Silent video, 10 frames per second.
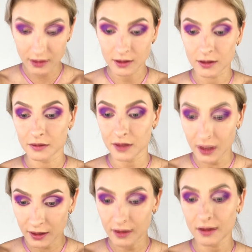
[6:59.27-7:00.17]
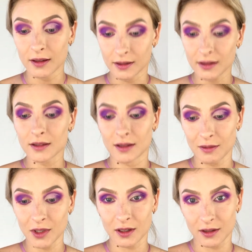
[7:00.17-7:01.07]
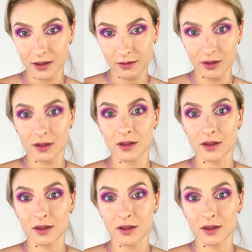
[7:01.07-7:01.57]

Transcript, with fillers: на это веко, этот самый красивый